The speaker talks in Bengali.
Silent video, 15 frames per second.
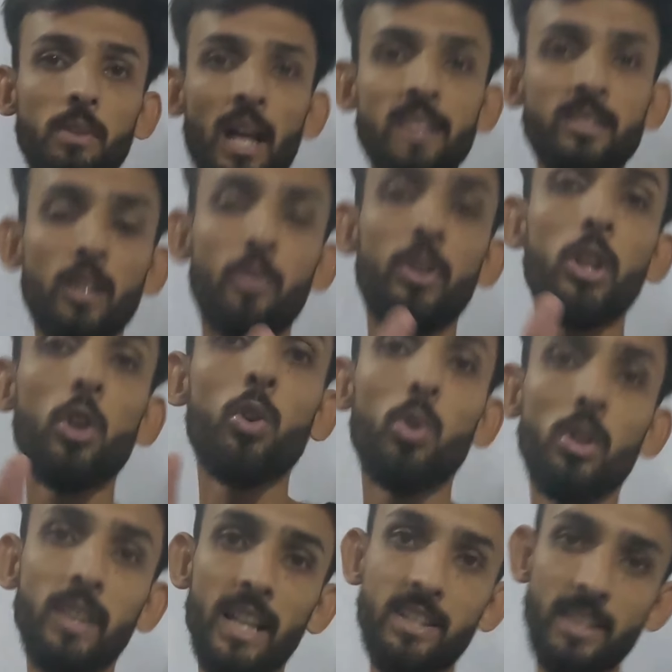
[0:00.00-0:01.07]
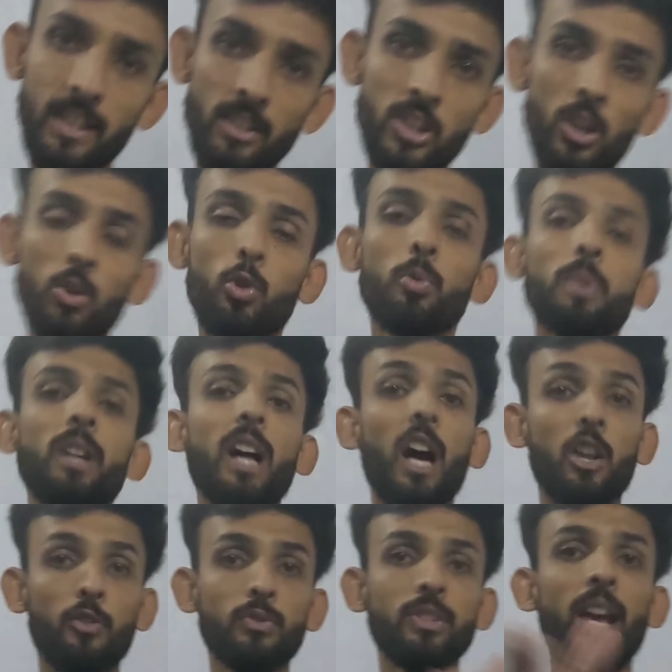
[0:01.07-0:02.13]
রাস্তার ভিডিওগুলো দেখছেন সেরকমই
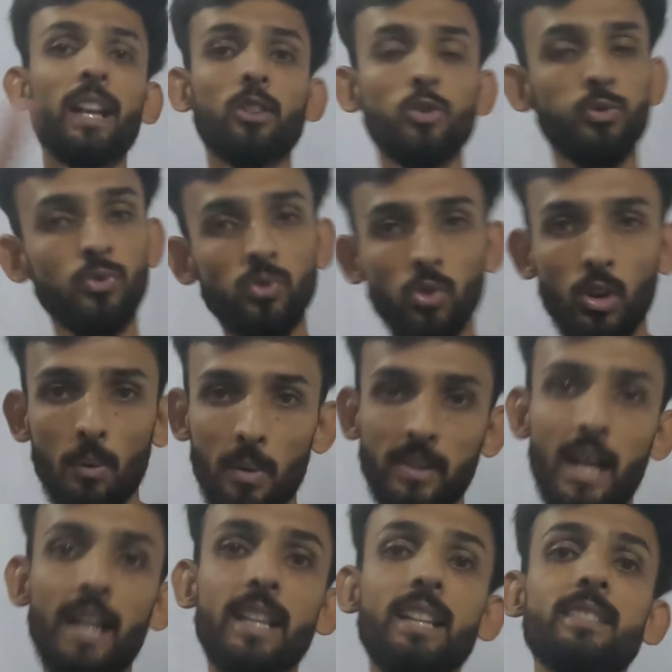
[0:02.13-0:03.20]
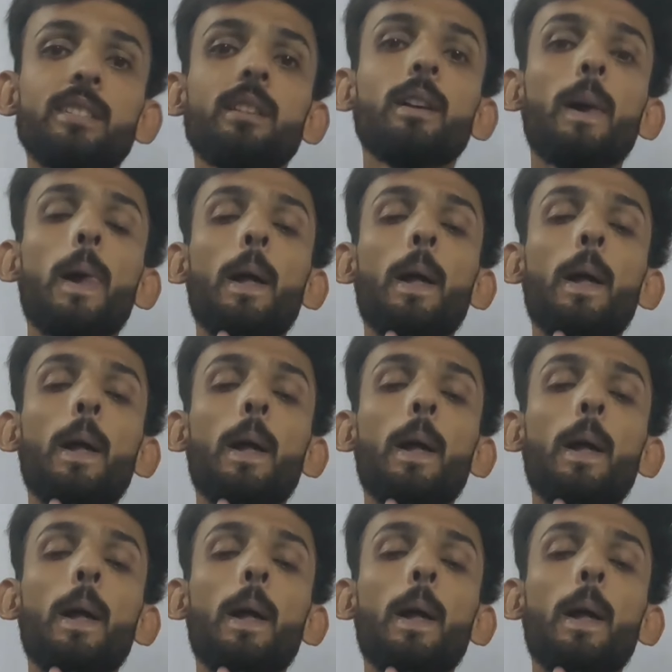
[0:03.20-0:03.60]
কার্ভটা এত সুন্দর আমরা দাঁড়িয়েছি